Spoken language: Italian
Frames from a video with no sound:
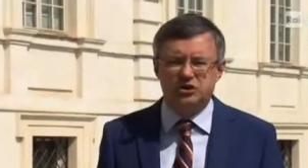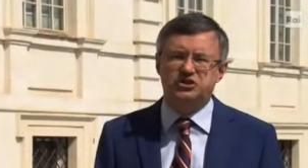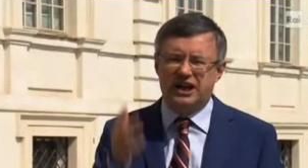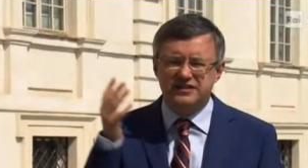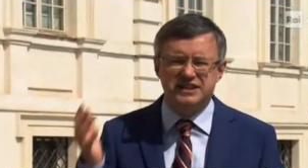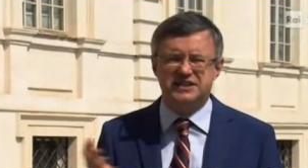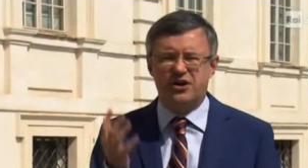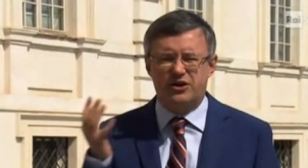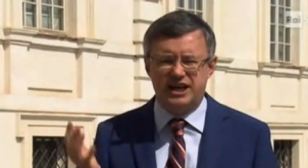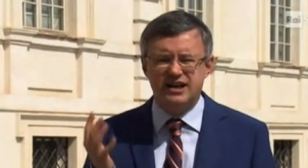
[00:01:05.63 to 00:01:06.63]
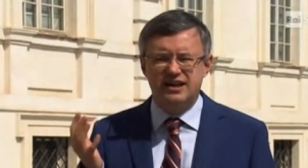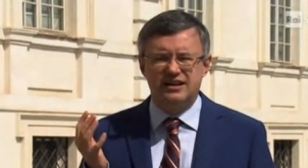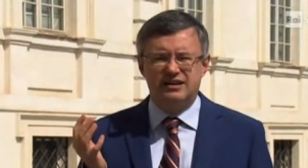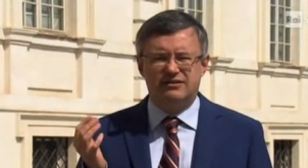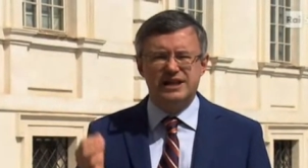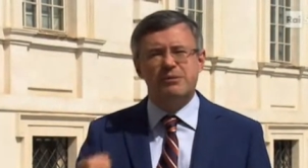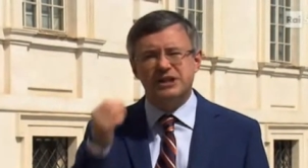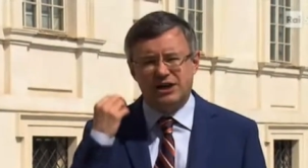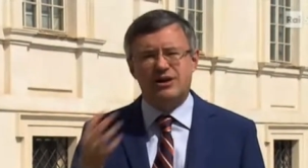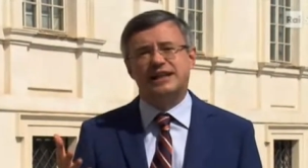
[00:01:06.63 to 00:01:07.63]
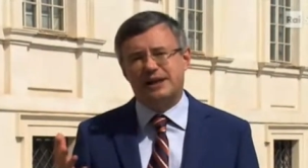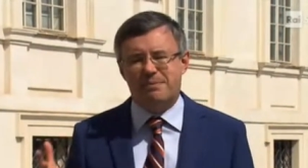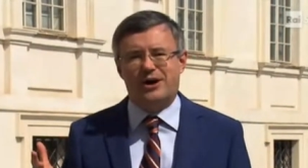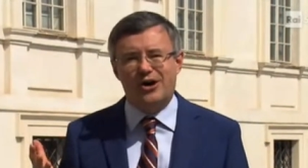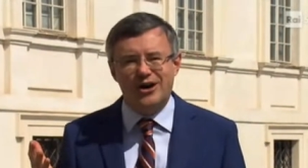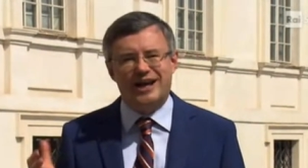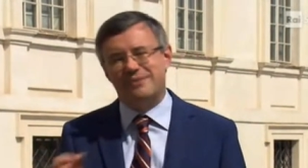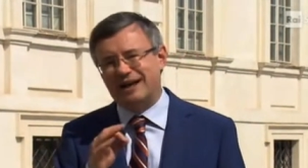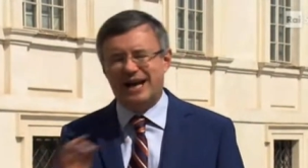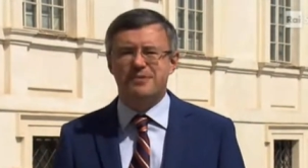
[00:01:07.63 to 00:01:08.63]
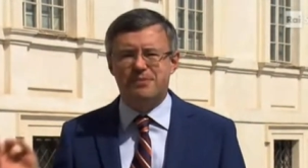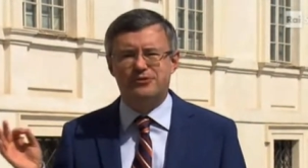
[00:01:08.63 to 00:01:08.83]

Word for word: Contraddizioni. Vogliamo dire un'altra parola che magari è